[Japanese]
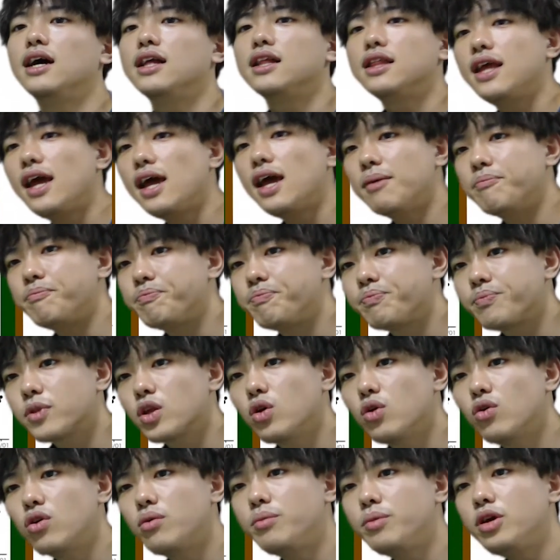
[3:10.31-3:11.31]
で、
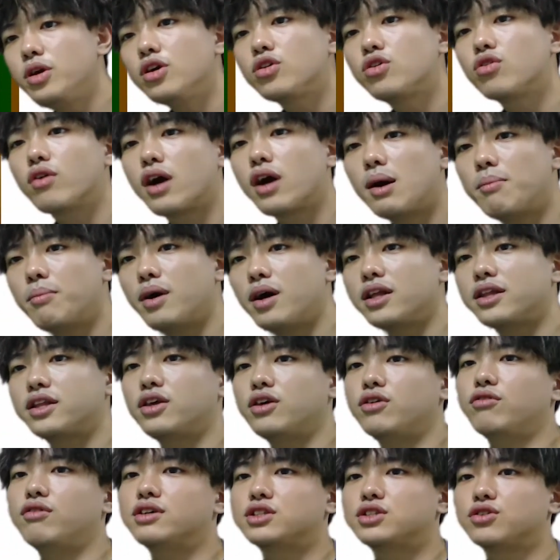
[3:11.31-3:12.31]
このミュートガンマって
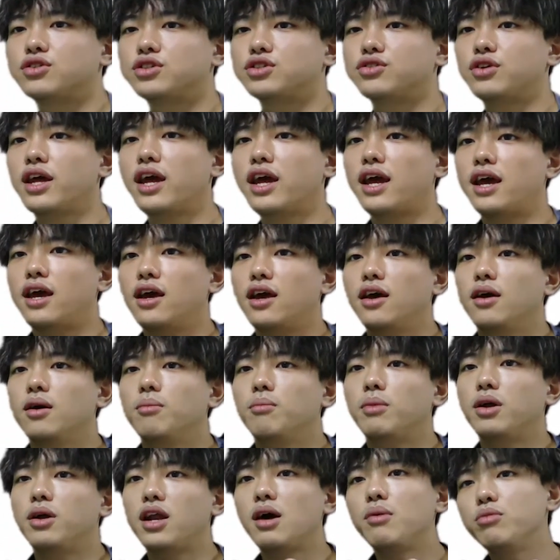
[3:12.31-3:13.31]
いうのはそれぞれ
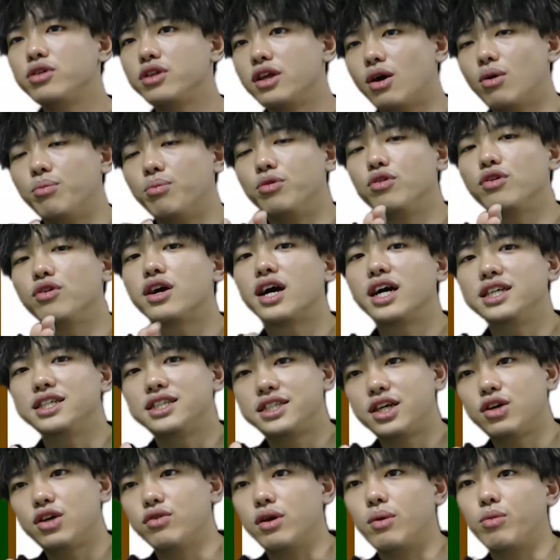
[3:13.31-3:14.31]
まあ、ラムダを分解
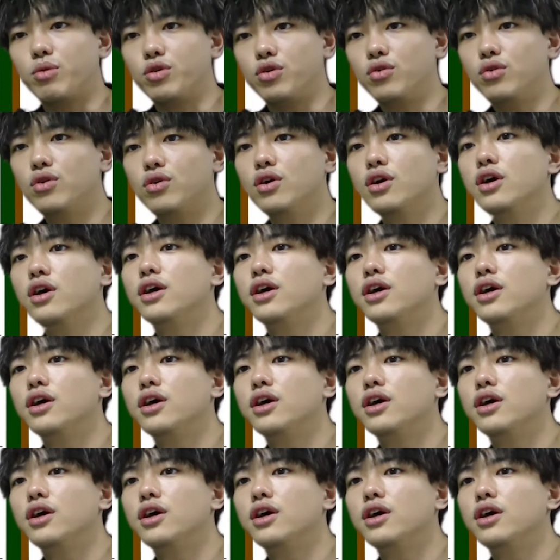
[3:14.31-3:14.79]
したようなもの。